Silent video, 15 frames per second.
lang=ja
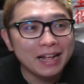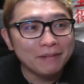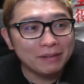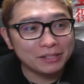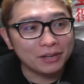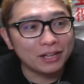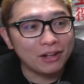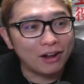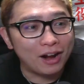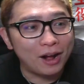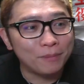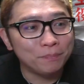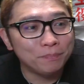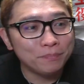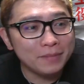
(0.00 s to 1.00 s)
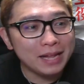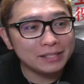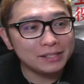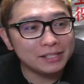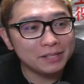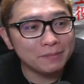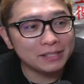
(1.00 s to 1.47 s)
まあ、そのところ。では
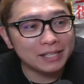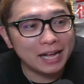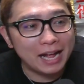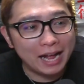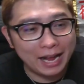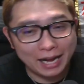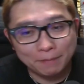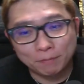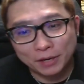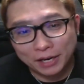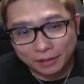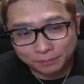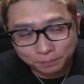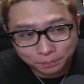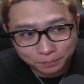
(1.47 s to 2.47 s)
続きましてが、えリップル。